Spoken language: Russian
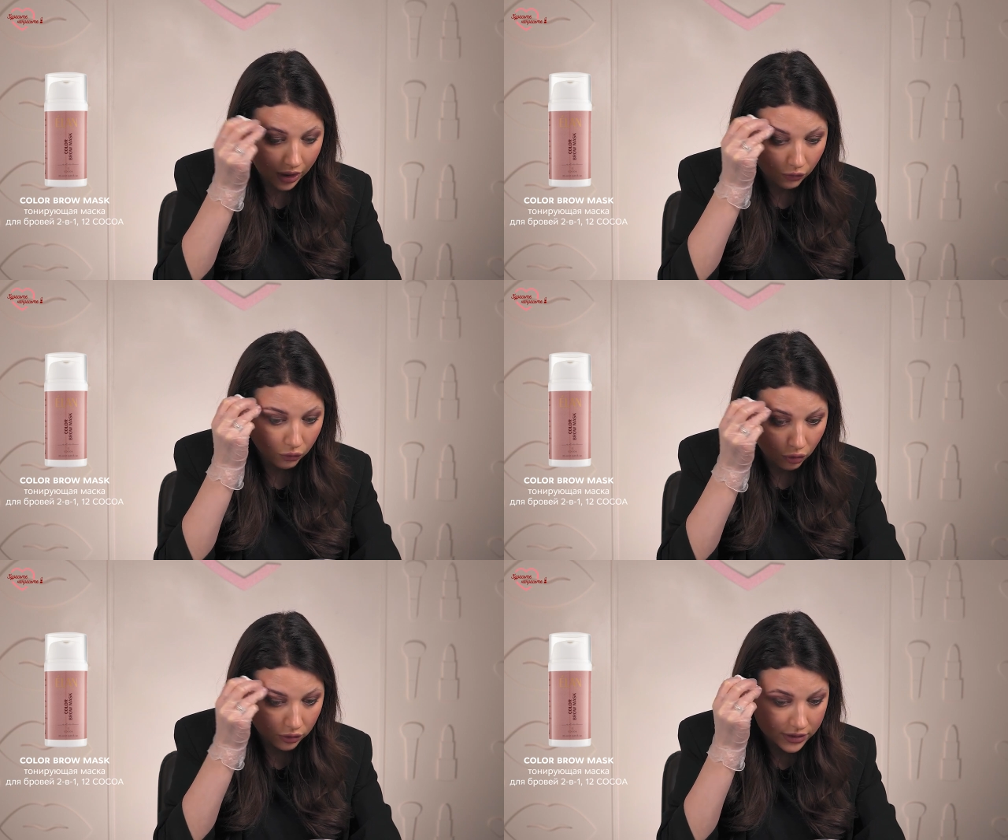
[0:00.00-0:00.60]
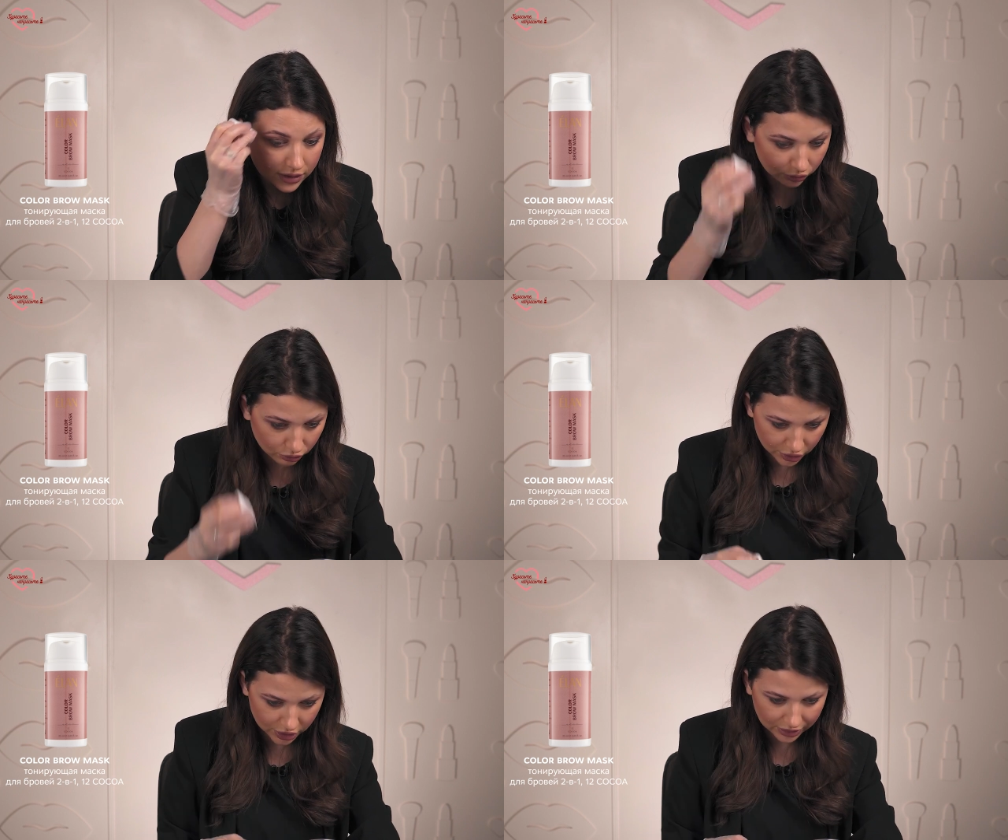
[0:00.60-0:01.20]
волоса.
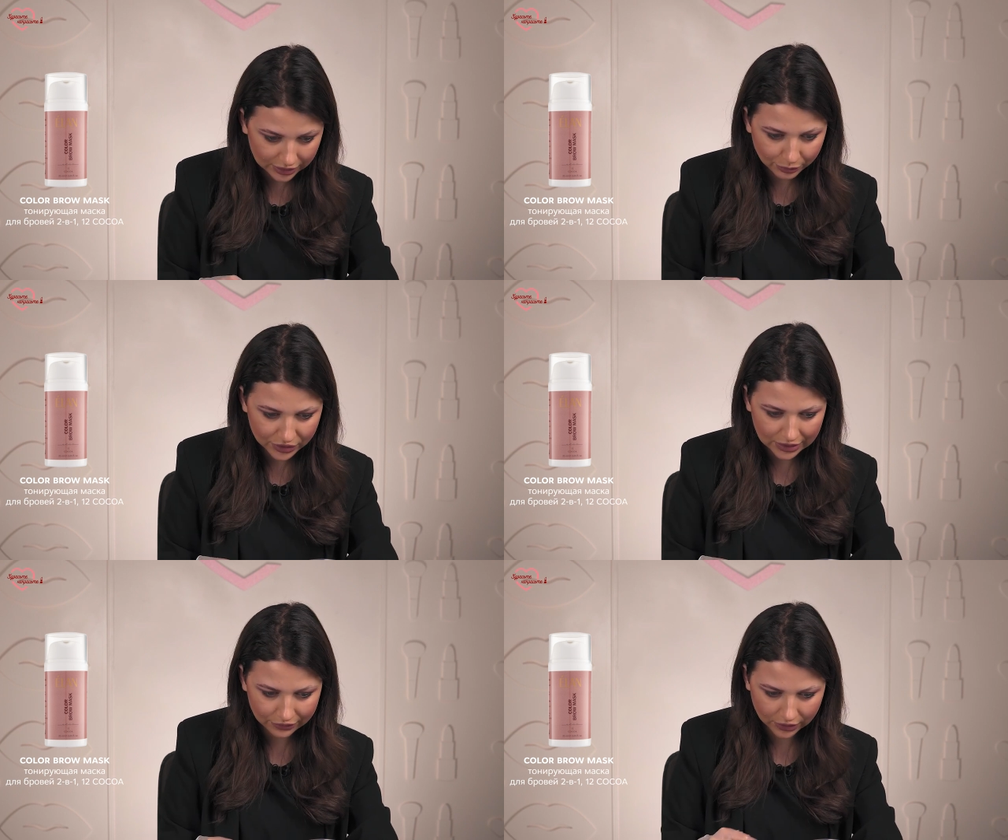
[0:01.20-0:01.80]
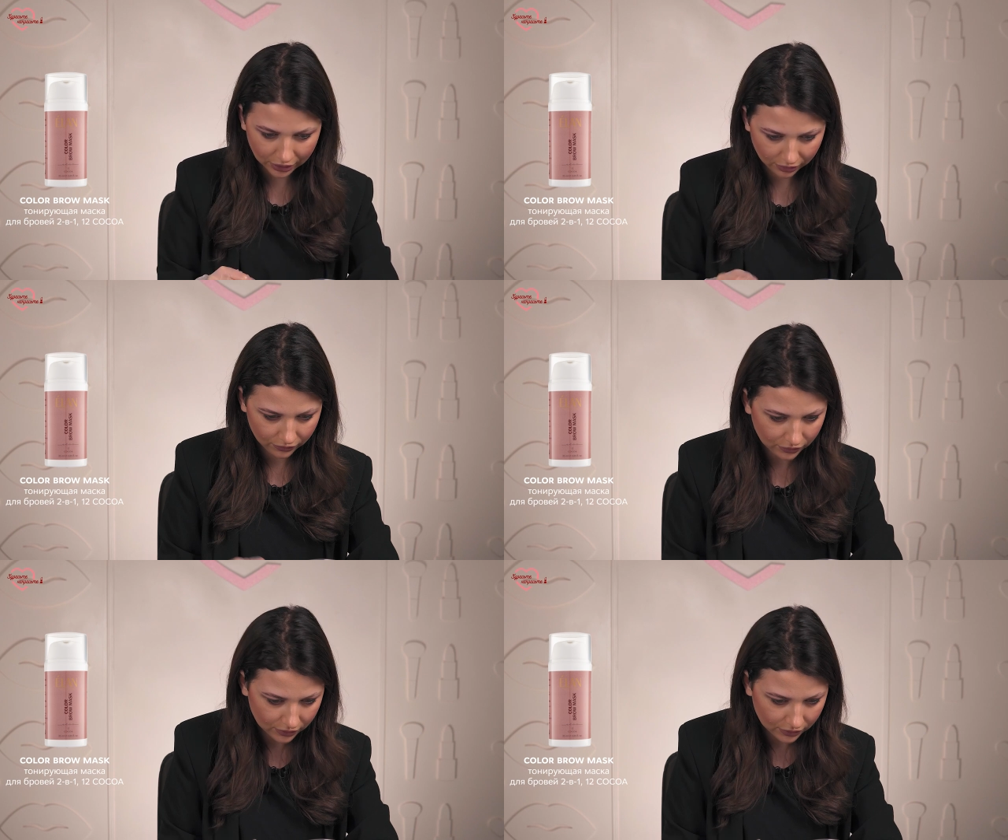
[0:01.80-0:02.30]
Он очень адаптивный.